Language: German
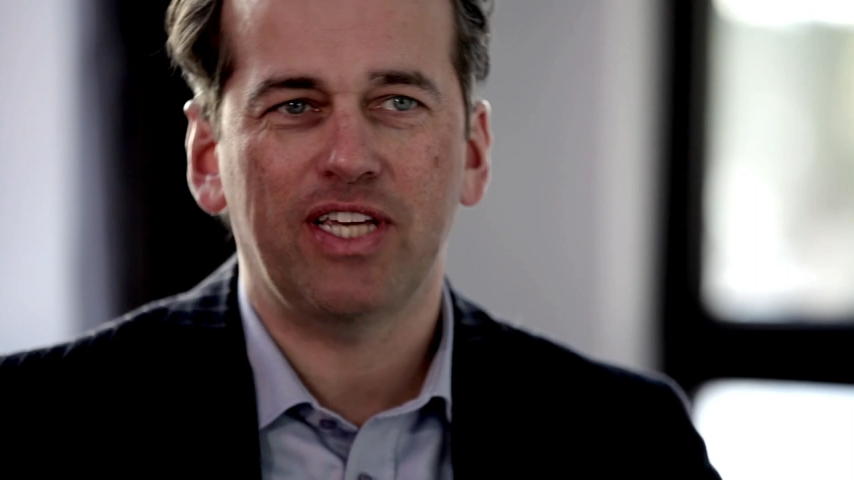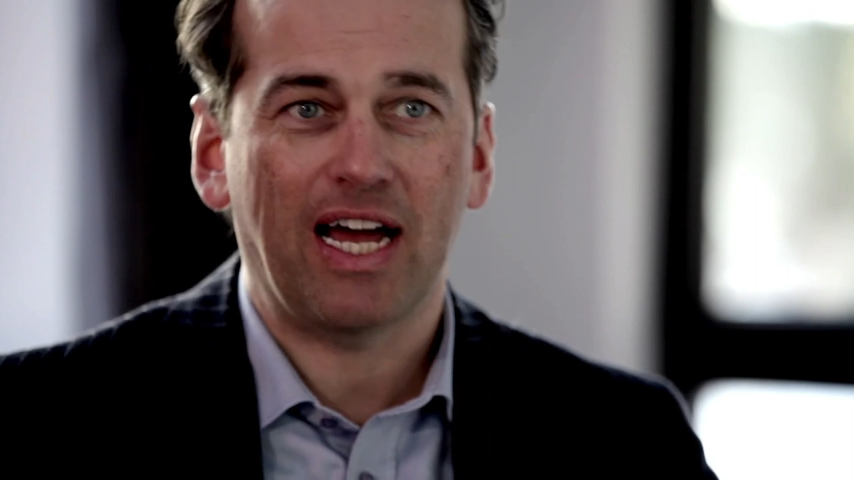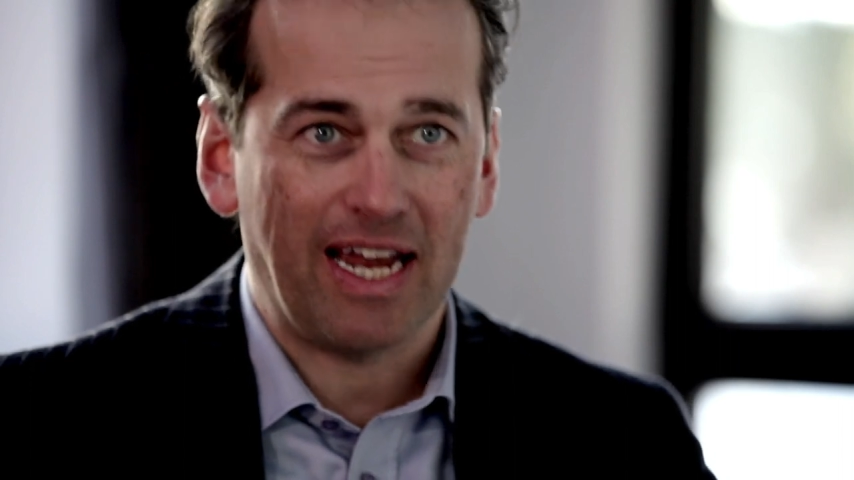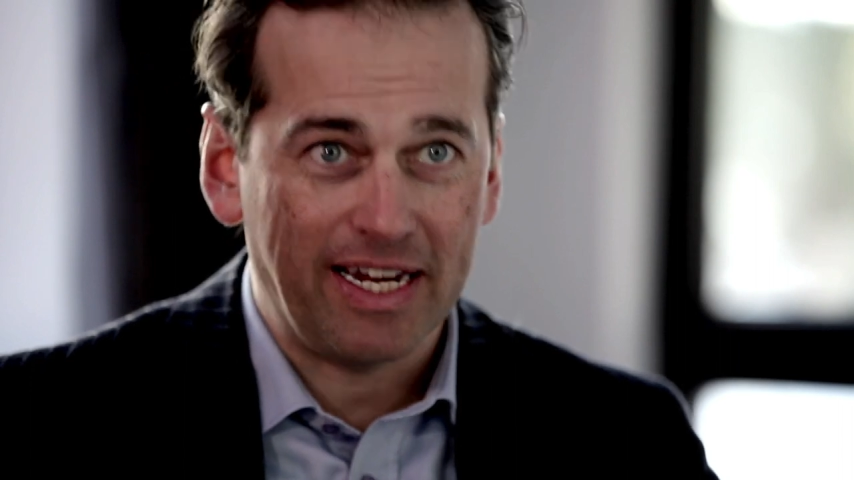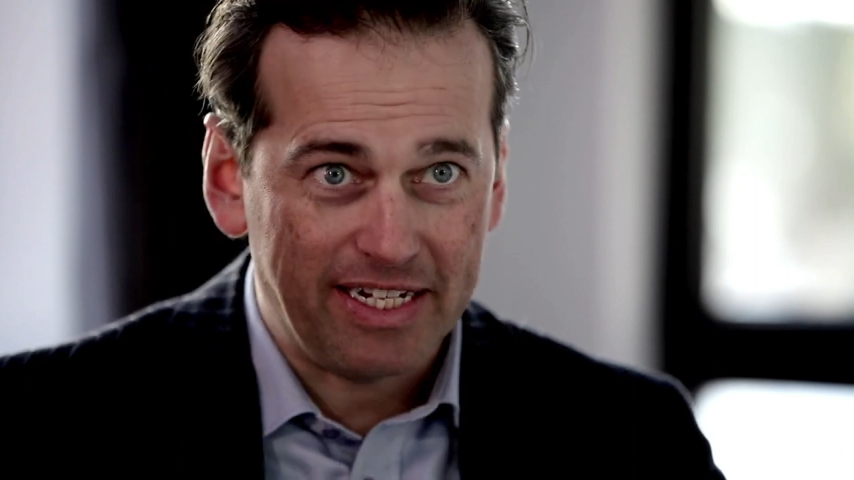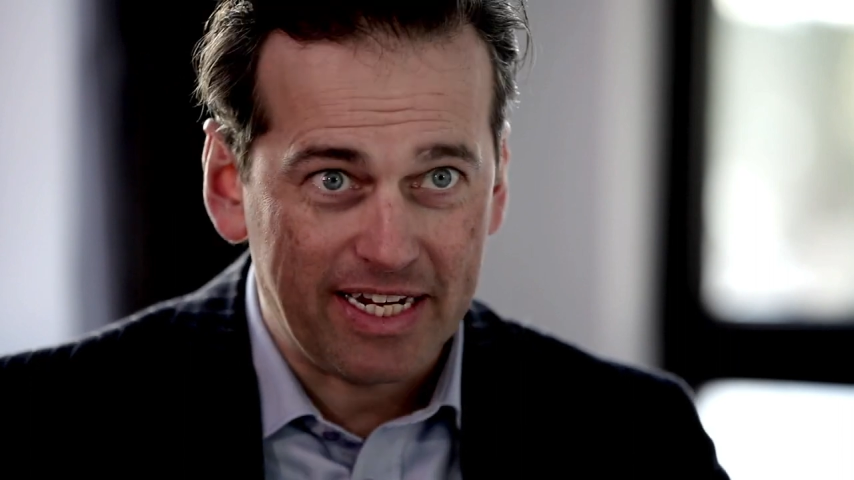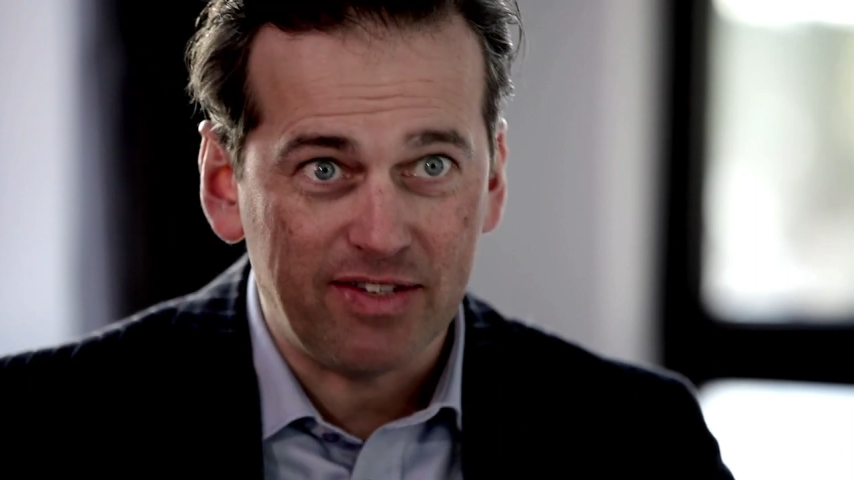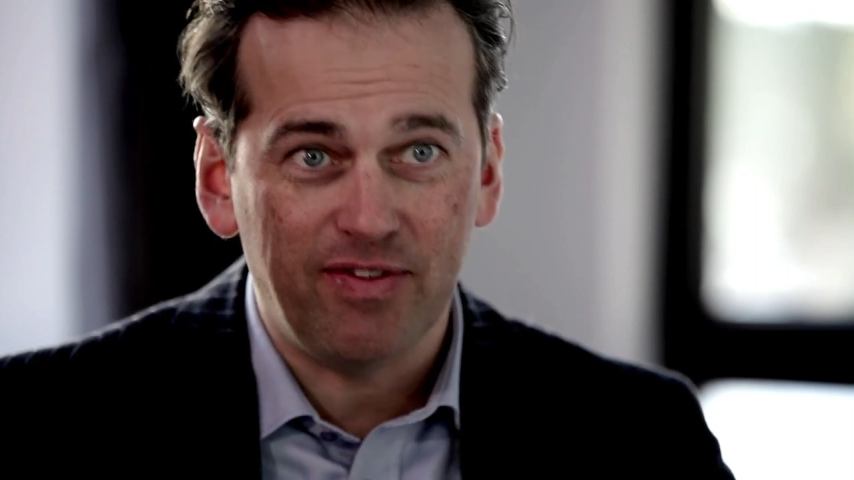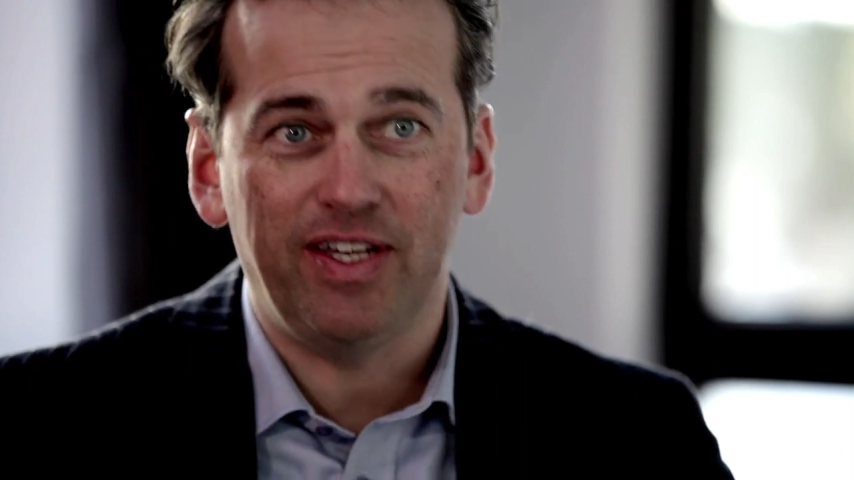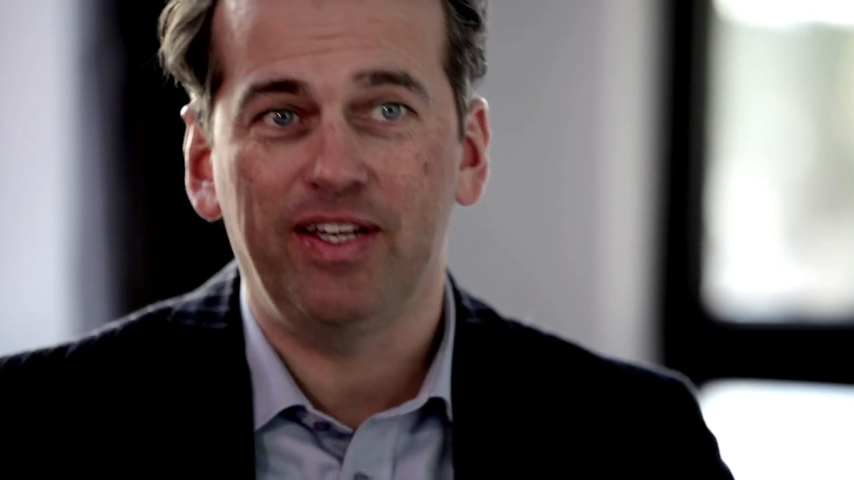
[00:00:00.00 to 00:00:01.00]
sich alleine
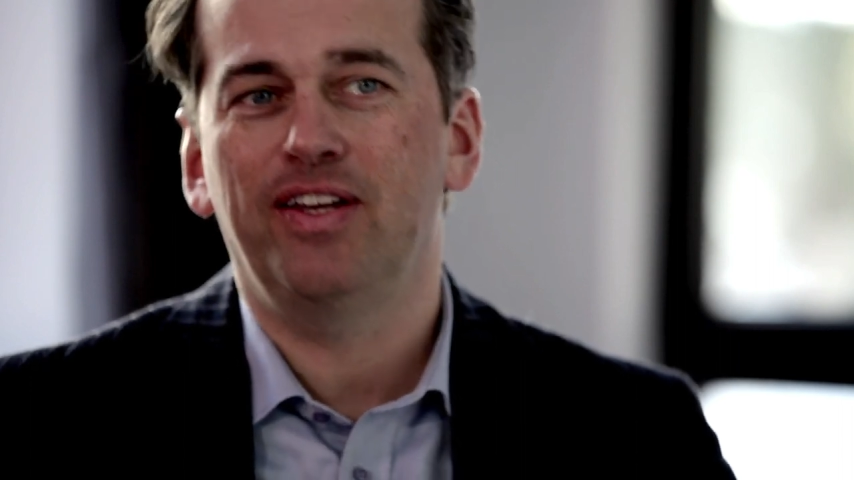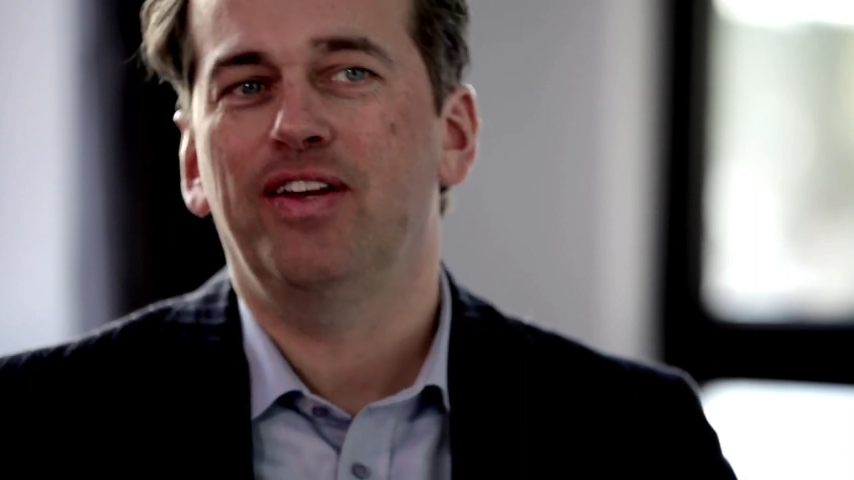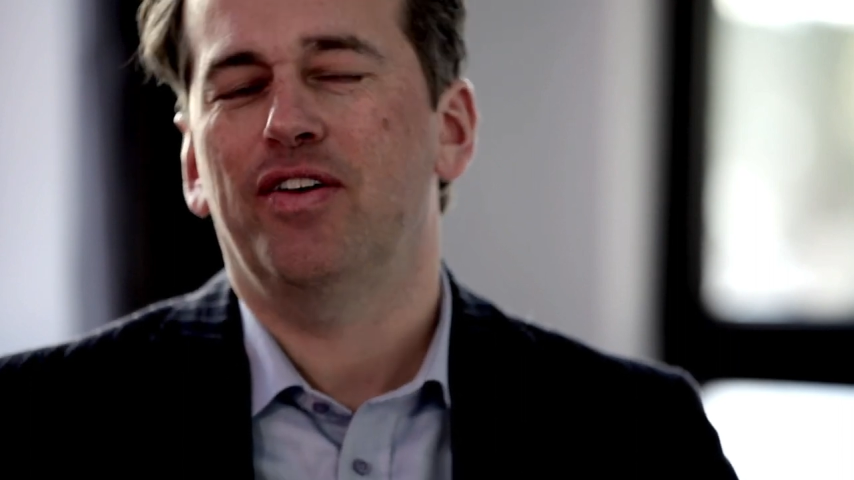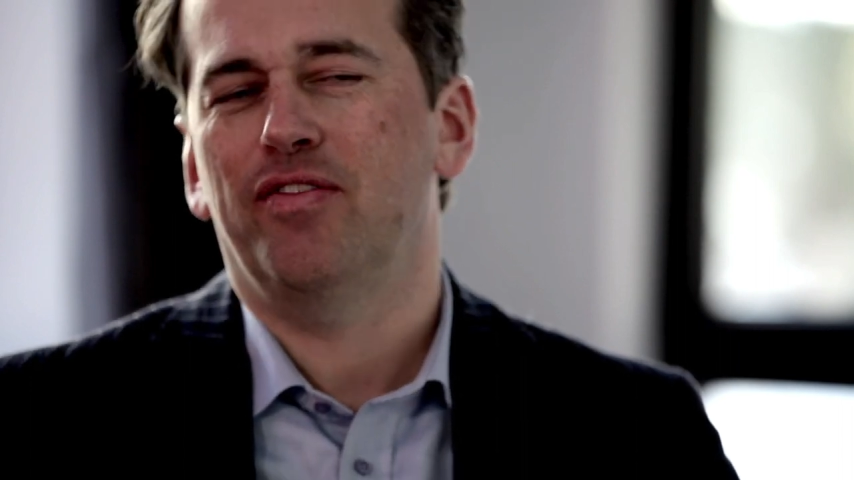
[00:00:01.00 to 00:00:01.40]
deswegen